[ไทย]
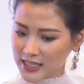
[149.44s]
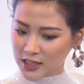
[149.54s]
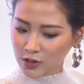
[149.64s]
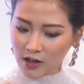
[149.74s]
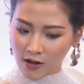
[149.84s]
ดีใจ
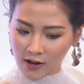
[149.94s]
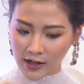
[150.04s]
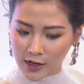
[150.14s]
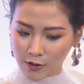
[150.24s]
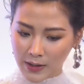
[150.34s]
ที่ตัวละค
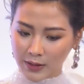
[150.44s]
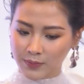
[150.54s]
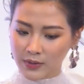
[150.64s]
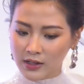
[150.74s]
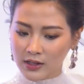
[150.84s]
รเราแบบ
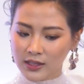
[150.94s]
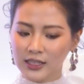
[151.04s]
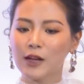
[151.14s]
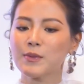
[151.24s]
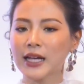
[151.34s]

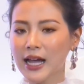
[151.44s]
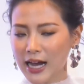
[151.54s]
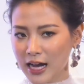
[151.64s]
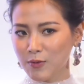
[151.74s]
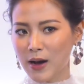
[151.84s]
คือเราไม่กล้า
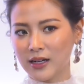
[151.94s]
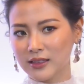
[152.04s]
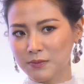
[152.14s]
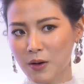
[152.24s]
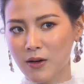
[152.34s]
คาดหวัง
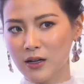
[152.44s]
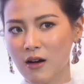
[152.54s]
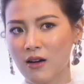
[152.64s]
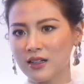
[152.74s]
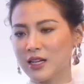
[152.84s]
เพราะ
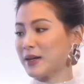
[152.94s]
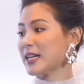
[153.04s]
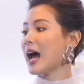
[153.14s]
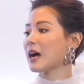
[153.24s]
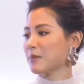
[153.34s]
ละครเรื่องนี้
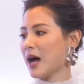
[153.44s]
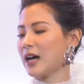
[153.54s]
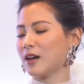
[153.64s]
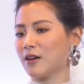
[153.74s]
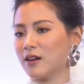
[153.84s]
มันยาก
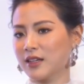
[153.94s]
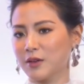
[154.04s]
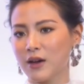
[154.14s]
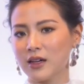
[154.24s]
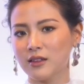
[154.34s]
มากแล้วก็
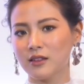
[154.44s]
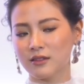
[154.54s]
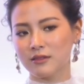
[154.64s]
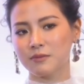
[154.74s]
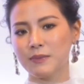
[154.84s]
คิดว่าเออ
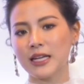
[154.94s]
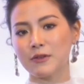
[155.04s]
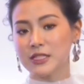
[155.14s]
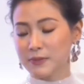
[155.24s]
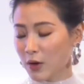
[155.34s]
ไม่
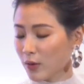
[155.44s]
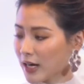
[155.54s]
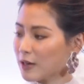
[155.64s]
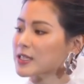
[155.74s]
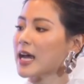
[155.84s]
คิดว่าจะมีค
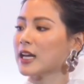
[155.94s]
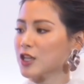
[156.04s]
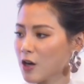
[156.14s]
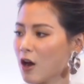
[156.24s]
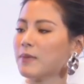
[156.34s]
นเข้าใจ
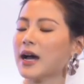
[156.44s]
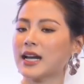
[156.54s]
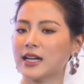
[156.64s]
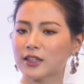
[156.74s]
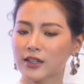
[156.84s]
และชอบมาก
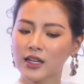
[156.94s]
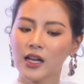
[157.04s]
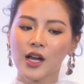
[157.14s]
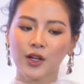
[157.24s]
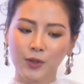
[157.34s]
ขนาดนี้ตอนนี้
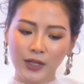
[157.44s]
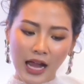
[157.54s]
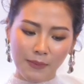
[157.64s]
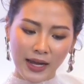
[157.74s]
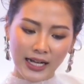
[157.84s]
ทุกอ
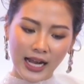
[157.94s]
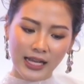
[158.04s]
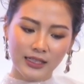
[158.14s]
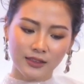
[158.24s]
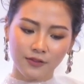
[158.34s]
ย่างแม้กระ
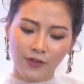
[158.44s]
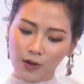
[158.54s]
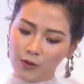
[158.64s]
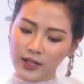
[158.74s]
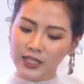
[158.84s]
ทั่ง
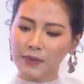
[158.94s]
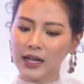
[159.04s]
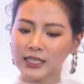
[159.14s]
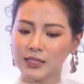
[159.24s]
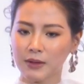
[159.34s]
follower ที่
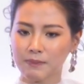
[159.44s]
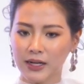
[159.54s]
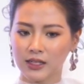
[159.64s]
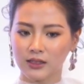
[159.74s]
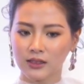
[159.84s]
มากขึ้นมัน
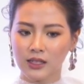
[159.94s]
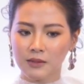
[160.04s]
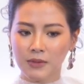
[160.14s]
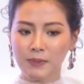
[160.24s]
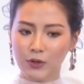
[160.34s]
เป็น
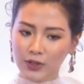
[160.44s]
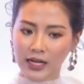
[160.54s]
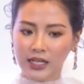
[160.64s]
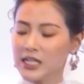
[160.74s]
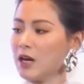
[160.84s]
มันเป็นทุกอ
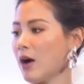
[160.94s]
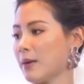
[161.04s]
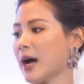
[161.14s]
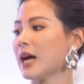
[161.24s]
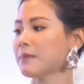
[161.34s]
ย่างที่เหนือค
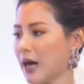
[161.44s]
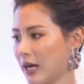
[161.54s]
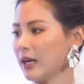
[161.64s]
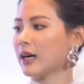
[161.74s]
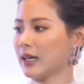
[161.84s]
วามคาดห
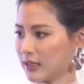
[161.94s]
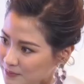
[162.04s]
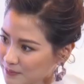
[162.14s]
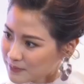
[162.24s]
มายอะค่ะ